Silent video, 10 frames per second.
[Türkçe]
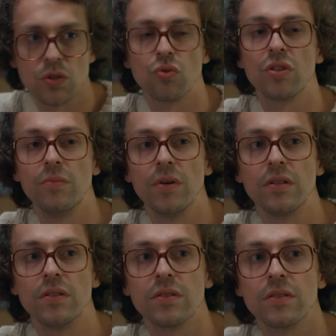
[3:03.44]
Sen çok iyi bir
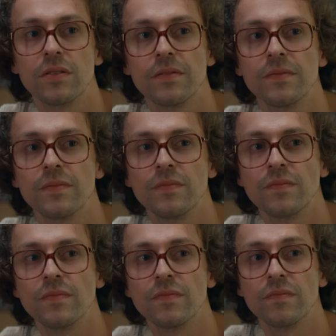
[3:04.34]
annesin.
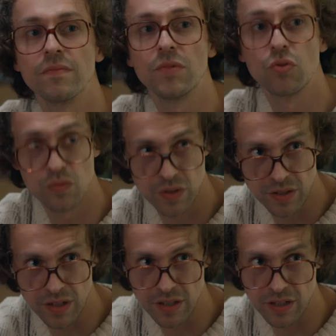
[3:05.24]
Ve çok
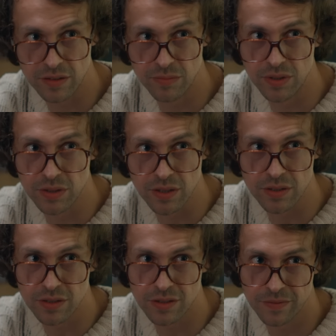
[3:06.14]
fedakar da bir
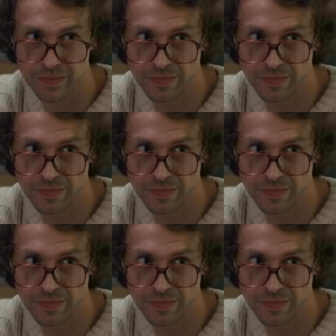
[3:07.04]
insansın.